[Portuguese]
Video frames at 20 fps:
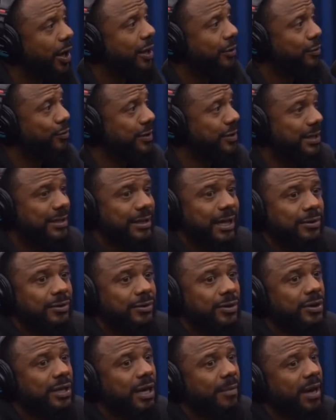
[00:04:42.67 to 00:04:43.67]
Nos Estados
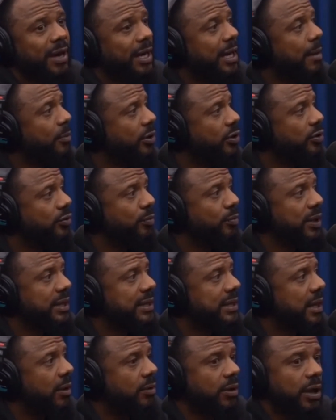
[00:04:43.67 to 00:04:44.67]
Unidos da América, a morte de um
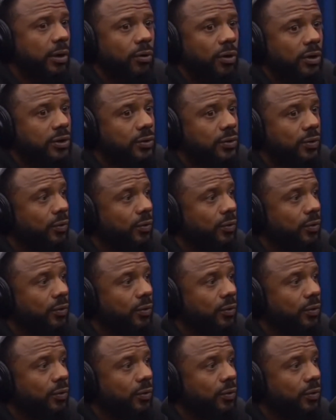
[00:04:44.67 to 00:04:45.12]
policial é um negócio.